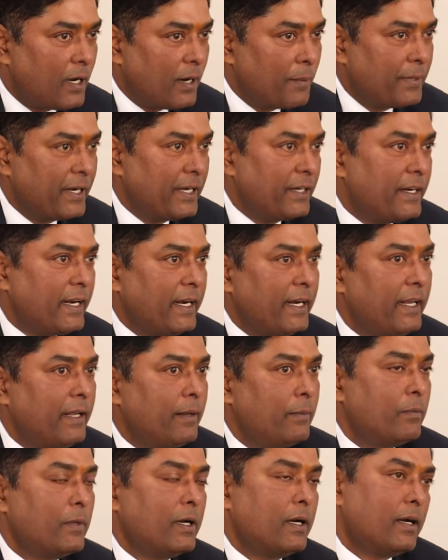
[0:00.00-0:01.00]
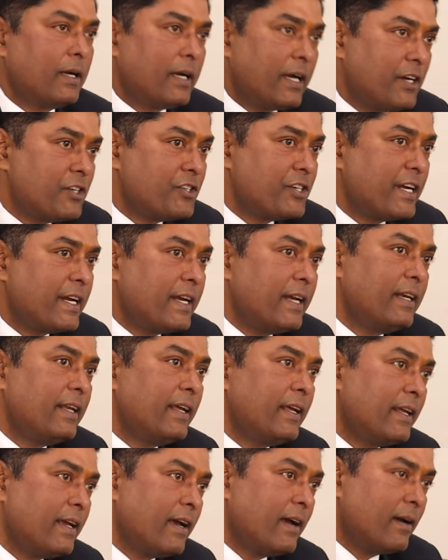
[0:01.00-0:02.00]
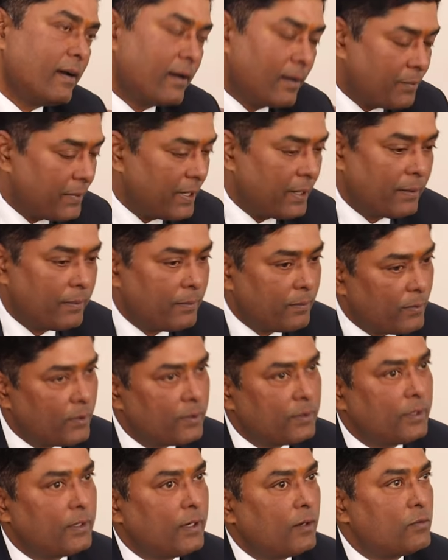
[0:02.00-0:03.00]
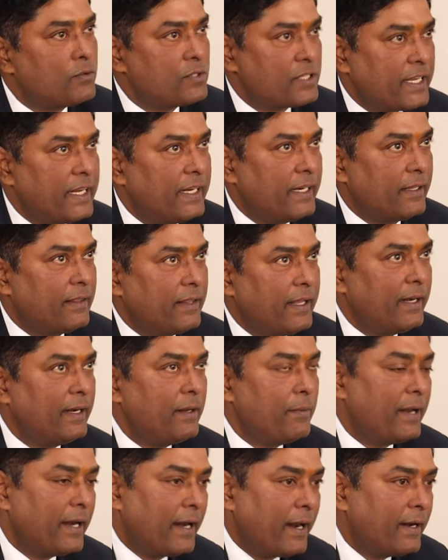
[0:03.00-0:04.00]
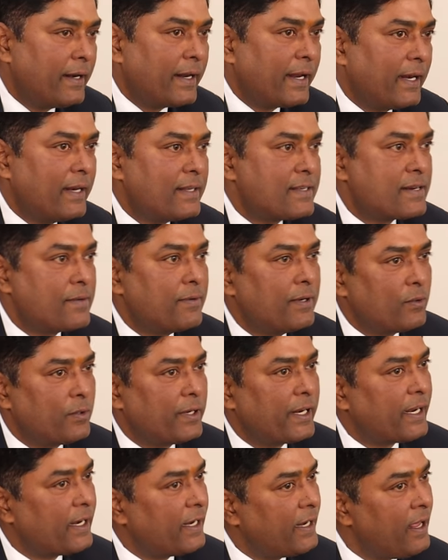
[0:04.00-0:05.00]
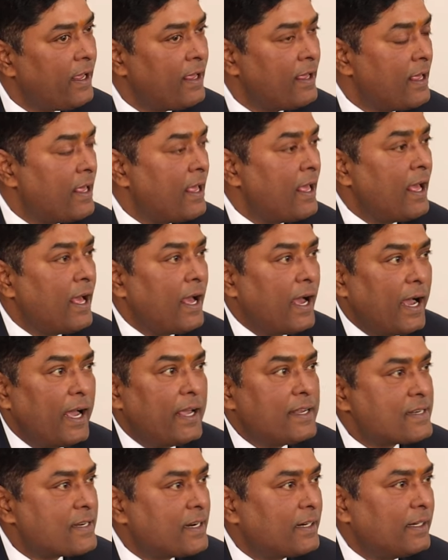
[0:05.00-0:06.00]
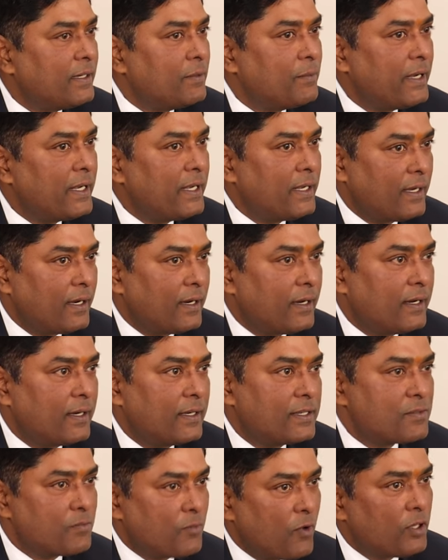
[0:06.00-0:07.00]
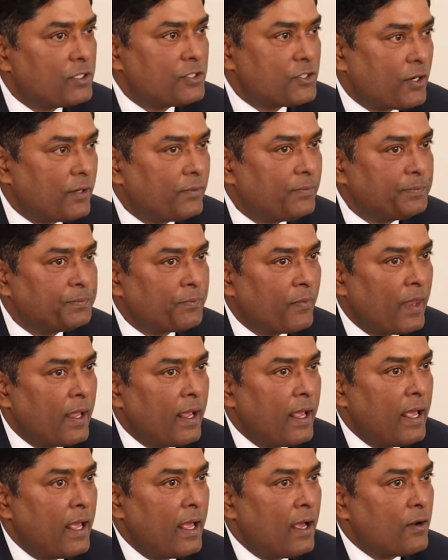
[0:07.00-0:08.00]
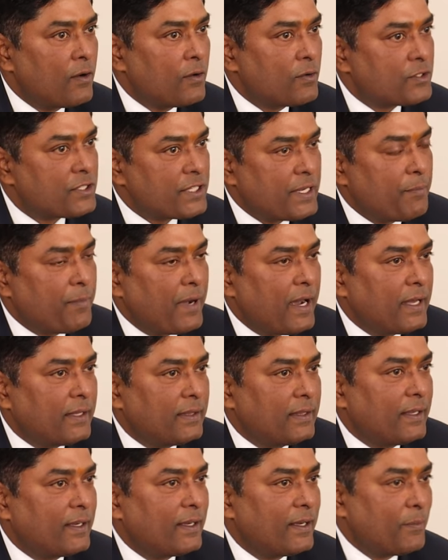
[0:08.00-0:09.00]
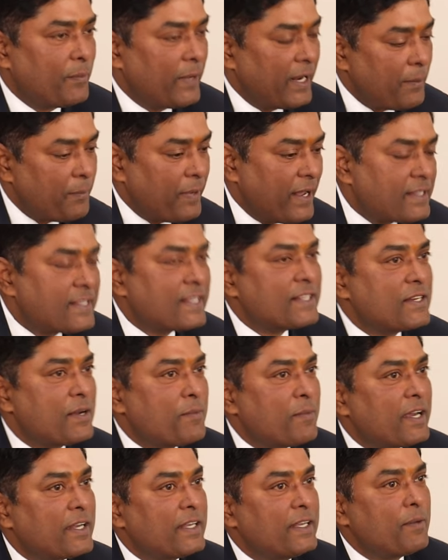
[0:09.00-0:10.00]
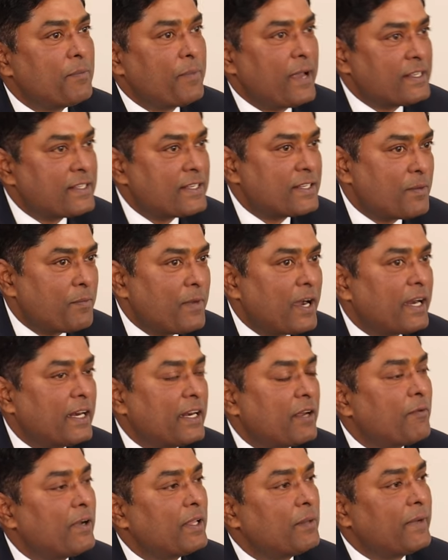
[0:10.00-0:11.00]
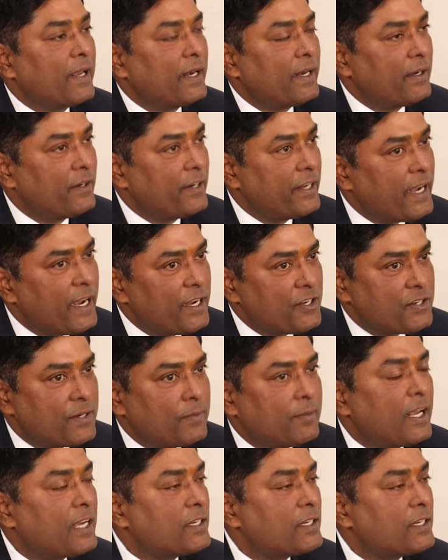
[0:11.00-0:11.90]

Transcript: अपनी डेली uh, खर्चे के लिए या अपने उसके लिए दिल्ली में रहने के लिए स्टेबल होने के लिए आई स्टार्टेड माई स्मॉल जॉब उसके बाद uh, मैंने पैसे जमा किए पैसे जमा करने के बाद मैंने डी आई एम